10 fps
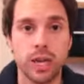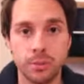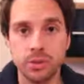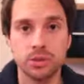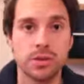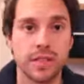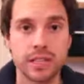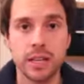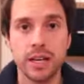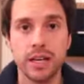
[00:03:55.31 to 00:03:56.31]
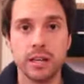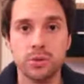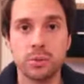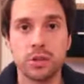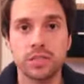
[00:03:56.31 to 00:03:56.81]
Habe ich euch mal was in der
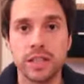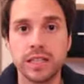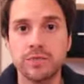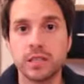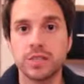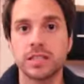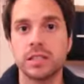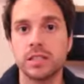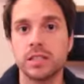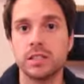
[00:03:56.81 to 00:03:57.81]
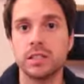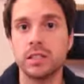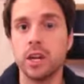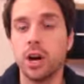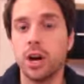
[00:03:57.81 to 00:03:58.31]
Infobox verlinkt, wenn euch das interessiert.